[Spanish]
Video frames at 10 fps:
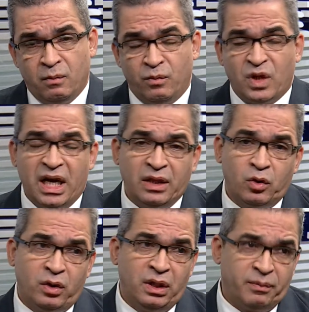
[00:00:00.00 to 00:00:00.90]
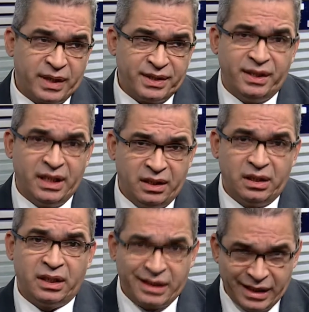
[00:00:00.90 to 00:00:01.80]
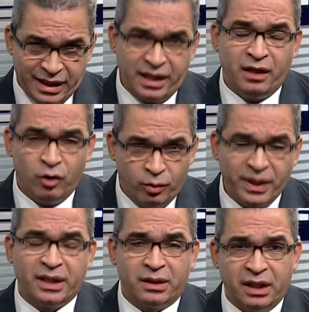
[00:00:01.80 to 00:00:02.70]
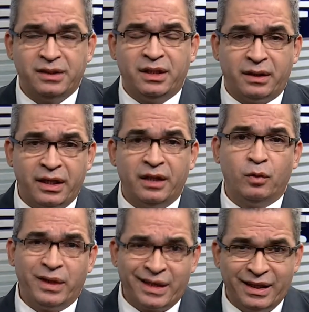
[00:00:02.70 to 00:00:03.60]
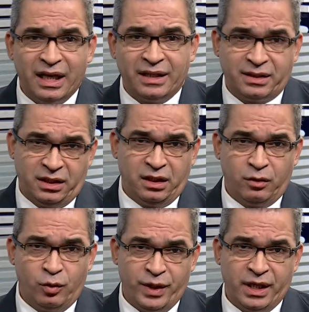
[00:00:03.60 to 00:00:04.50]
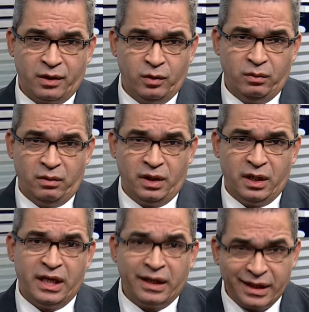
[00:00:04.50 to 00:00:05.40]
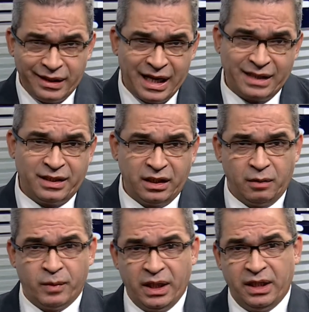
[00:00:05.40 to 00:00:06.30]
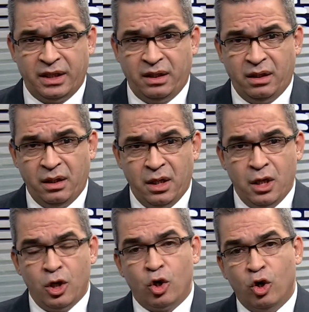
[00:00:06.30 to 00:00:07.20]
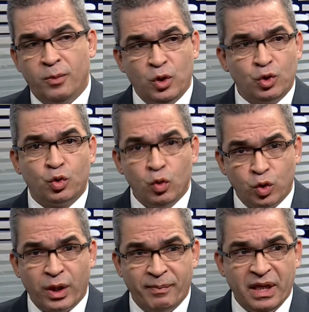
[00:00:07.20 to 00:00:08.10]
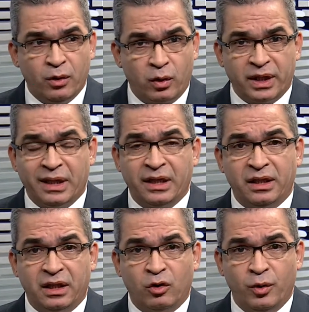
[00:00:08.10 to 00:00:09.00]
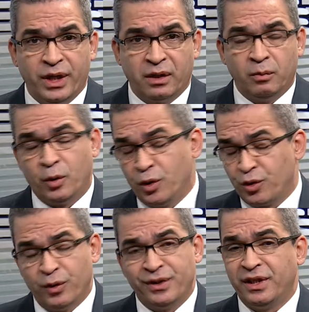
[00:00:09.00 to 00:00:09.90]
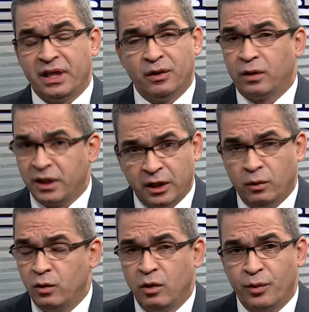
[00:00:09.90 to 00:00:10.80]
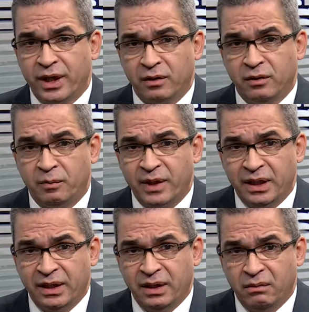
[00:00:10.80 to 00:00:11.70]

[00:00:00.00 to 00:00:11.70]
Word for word: tanto el presidente, que es el hombre que está insistiendo en quedarse en el gobierno, en quedarse en el PLD, como sus amigos que están en el gobierno, pues yo sigo insistiendo que este no es un gobierno del PLD,